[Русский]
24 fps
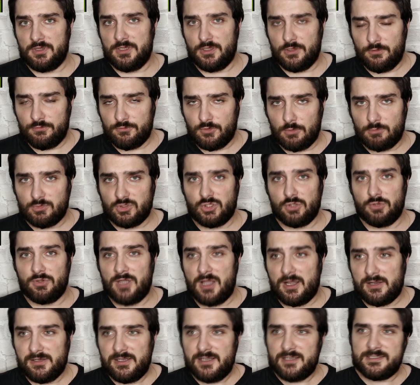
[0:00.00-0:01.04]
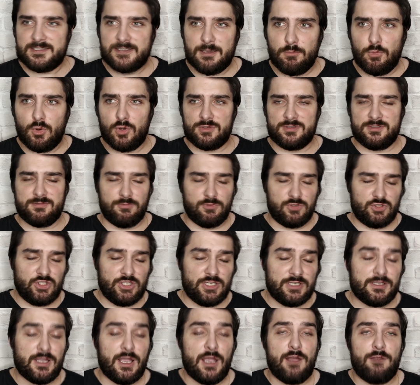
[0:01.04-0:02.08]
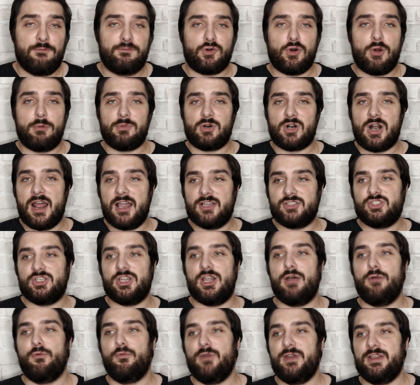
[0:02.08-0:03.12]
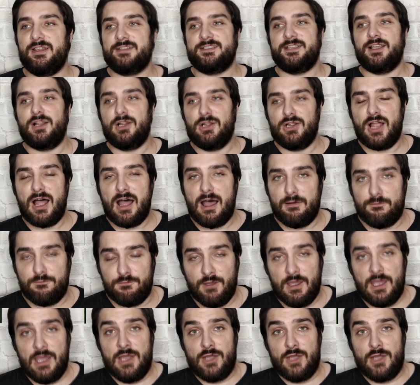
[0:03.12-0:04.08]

Дело в том, что на английском он звучит «From Russia with Love».